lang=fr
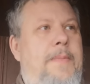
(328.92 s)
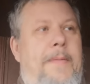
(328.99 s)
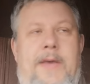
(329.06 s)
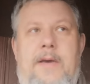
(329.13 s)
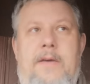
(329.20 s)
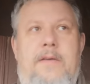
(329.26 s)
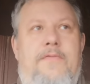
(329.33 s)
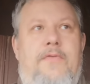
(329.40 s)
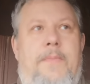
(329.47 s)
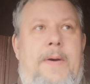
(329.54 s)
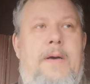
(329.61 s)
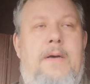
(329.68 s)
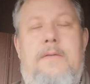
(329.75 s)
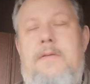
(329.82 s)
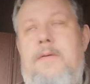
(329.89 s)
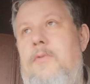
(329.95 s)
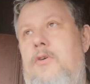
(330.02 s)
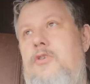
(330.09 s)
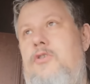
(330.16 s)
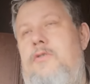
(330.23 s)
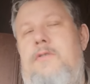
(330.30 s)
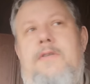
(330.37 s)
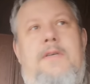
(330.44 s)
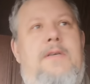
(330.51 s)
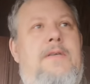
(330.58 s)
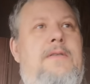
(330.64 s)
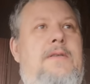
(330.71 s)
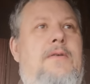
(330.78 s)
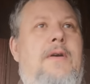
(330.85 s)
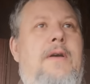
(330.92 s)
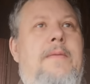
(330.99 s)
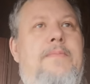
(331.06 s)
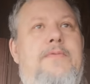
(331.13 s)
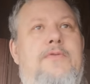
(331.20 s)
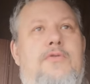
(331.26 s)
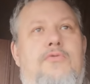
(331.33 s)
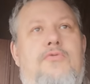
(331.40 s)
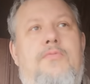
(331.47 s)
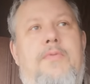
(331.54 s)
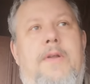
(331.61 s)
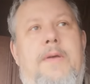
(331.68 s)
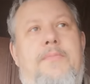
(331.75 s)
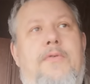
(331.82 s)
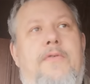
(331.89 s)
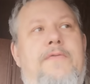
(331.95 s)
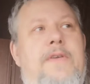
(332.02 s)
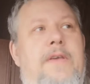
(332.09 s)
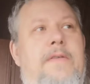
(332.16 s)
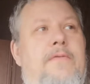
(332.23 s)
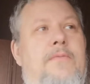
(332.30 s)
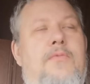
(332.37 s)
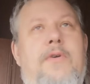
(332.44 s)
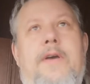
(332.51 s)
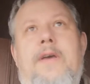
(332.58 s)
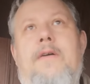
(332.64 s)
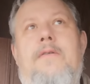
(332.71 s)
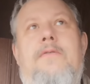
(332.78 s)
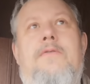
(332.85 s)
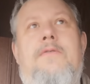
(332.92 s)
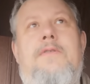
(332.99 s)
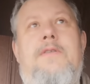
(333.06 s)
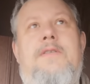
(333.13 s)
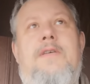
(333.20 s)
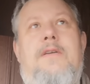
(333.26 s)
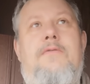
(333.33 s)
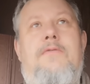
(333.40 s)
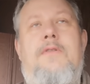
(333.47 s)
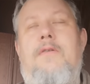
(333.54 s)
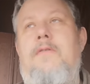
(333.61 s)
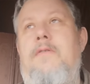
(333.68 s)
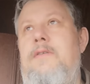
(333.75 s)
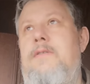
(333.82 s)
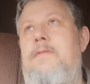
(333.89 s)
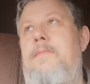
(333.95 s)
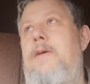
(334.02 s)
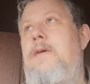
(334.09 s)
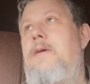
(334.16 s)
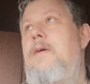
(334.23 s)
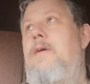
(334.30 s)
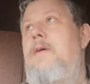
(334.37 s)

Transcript: c'est pas bien, il faut pas, c'est moche, c'est horrible, surtout pour les pauvres qui vont mourir euh, dans ces actes terroristes. Mais,